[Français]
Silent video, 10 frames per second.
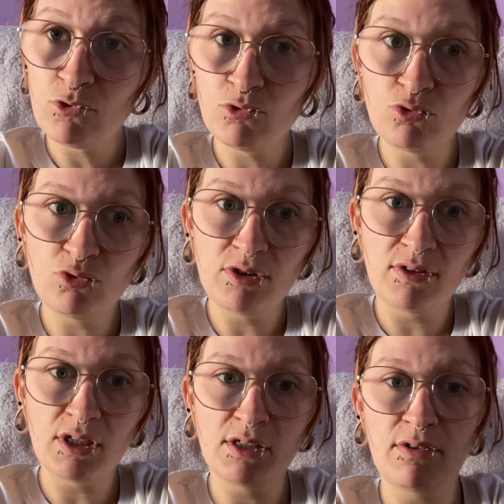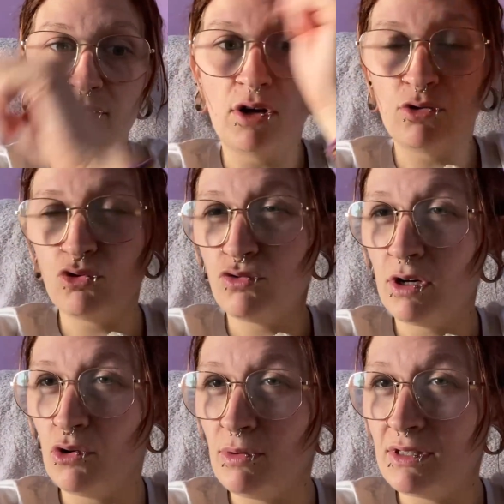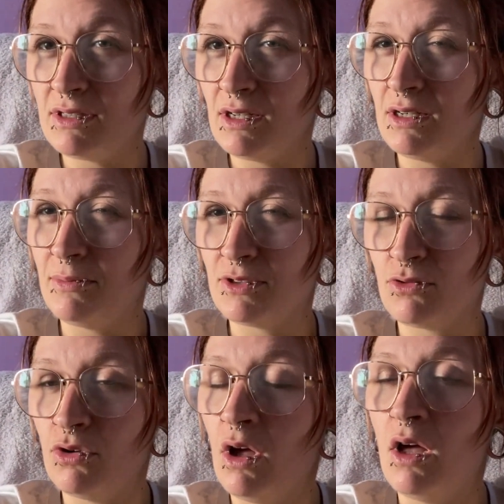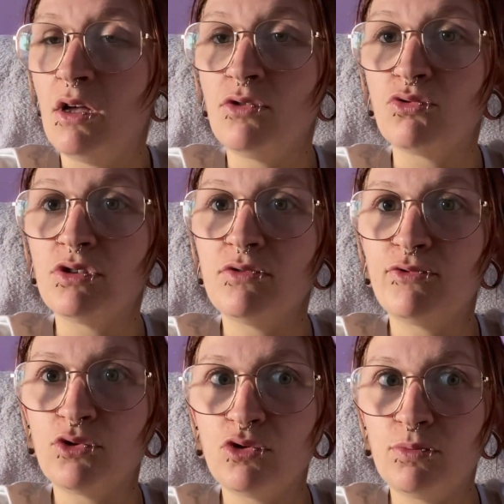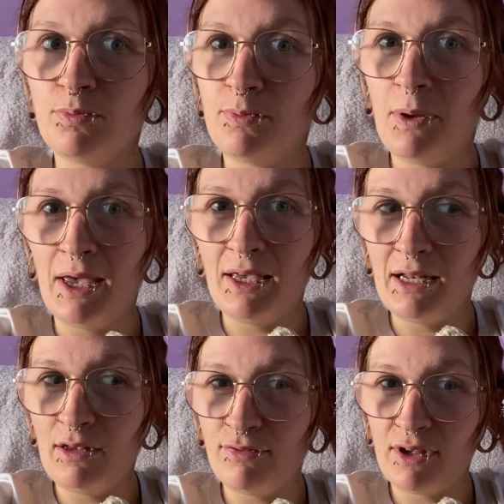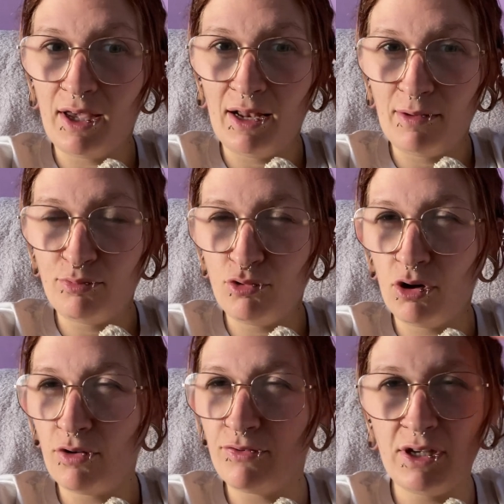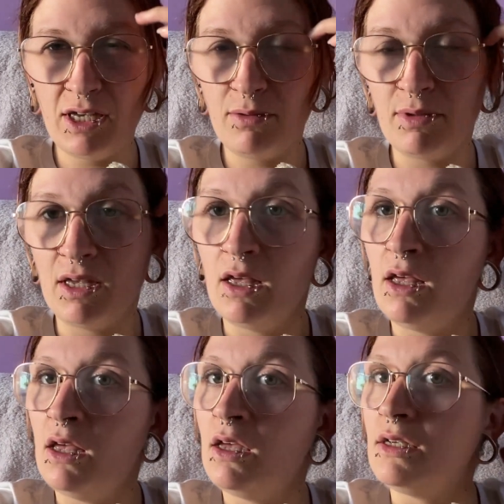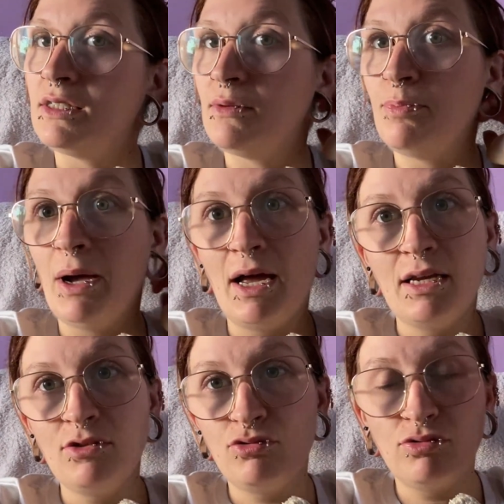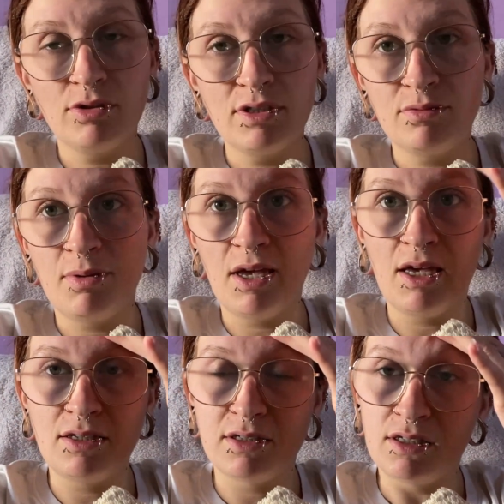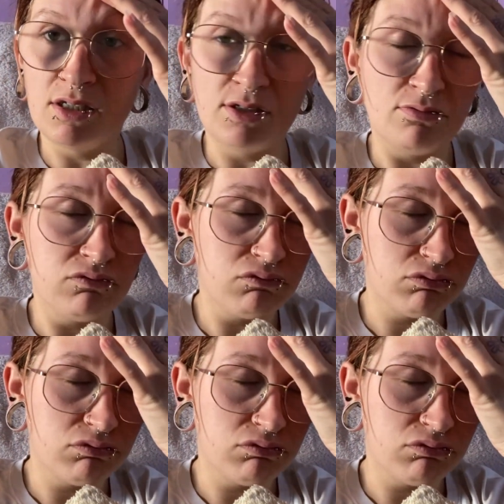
Donc du coup, ça veut dire qu'il va falloir que je joue avec le médecin parce que sinon, il faut que je paye les frais là pour Orphée, mais j'ai pas les sous en espèces et j'ai...